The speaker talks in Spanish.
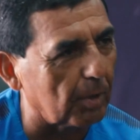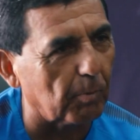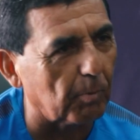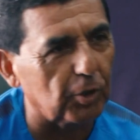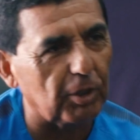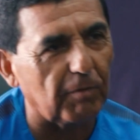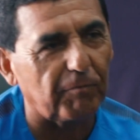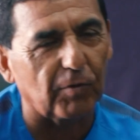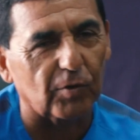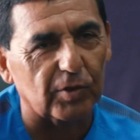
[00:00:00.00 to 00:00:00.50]
hemos
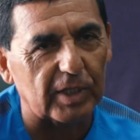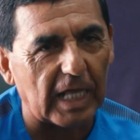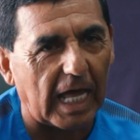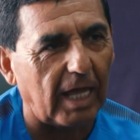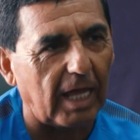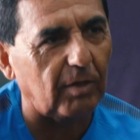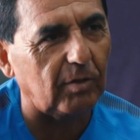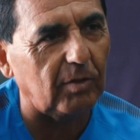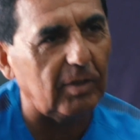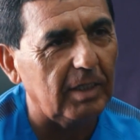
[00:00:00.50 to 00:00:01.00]

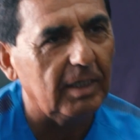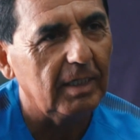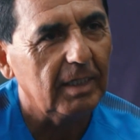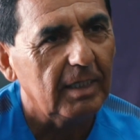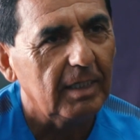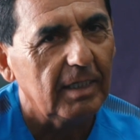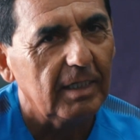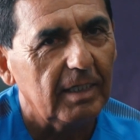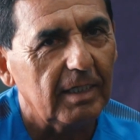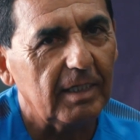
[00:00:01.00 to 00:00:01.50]
disfrutado
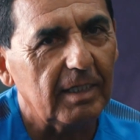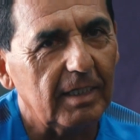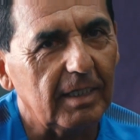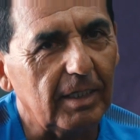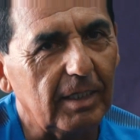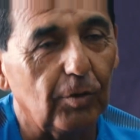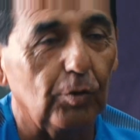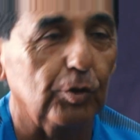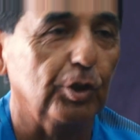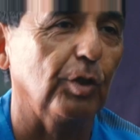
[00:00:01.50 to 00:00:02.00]

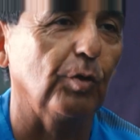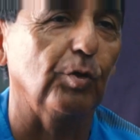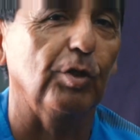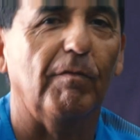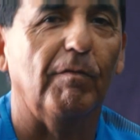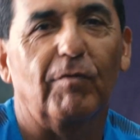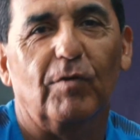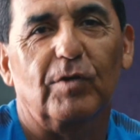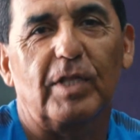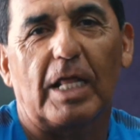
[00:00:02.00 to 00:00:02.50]
y yo sigo
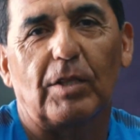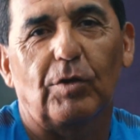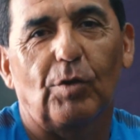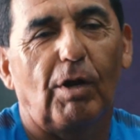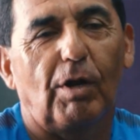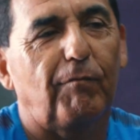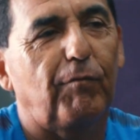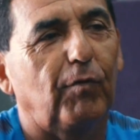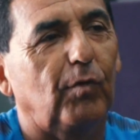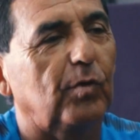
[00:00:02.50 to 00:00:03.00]
disfrutando
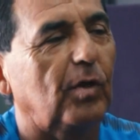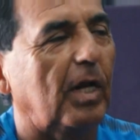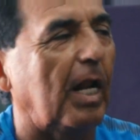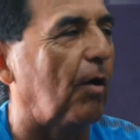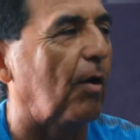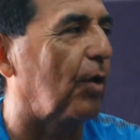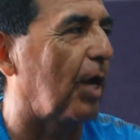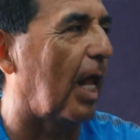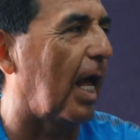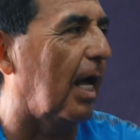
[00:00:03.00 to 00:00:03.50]
del fútbol.
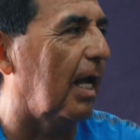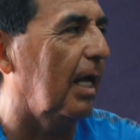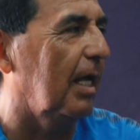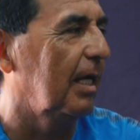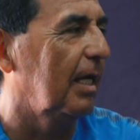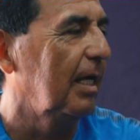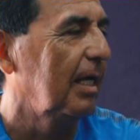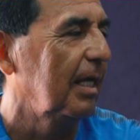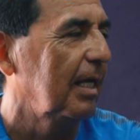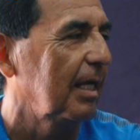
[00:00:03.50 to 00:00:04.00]

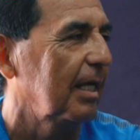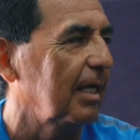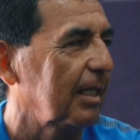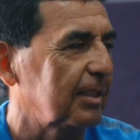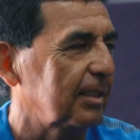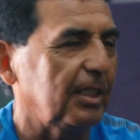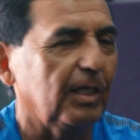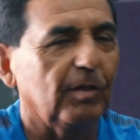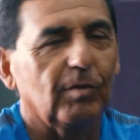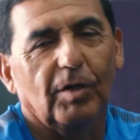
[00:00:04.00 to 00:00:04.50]
Ahora
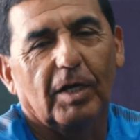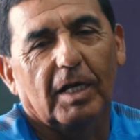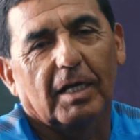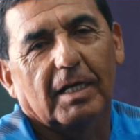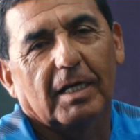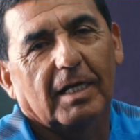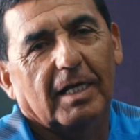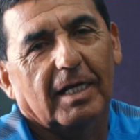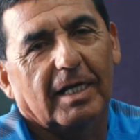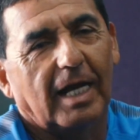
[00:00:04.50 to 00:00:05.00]
sigo
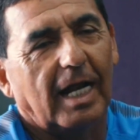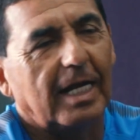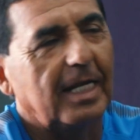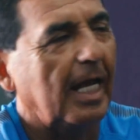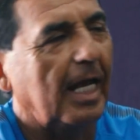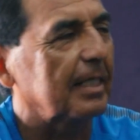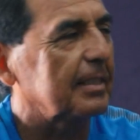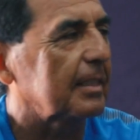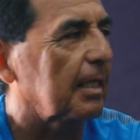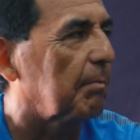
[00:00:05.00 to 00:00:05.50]
en,
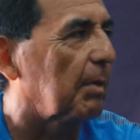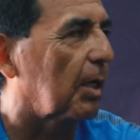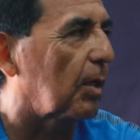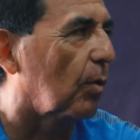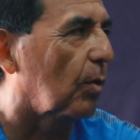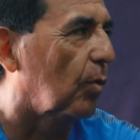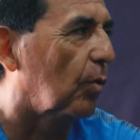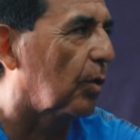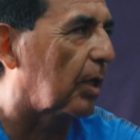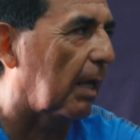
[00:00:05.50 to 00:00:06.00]
Alianza, en mi
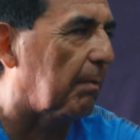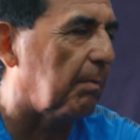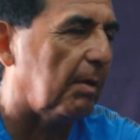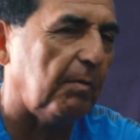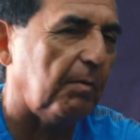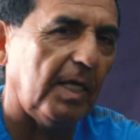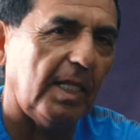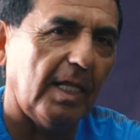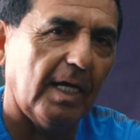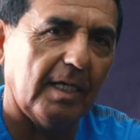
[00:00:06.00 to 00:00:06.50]
club, que es mi
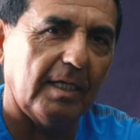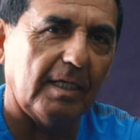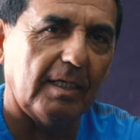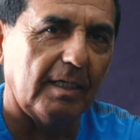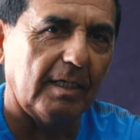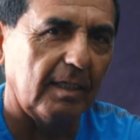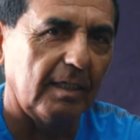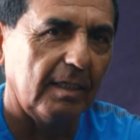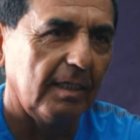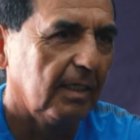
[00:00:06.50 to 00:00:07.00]
vida
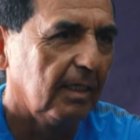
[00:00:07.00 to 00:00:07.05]
y,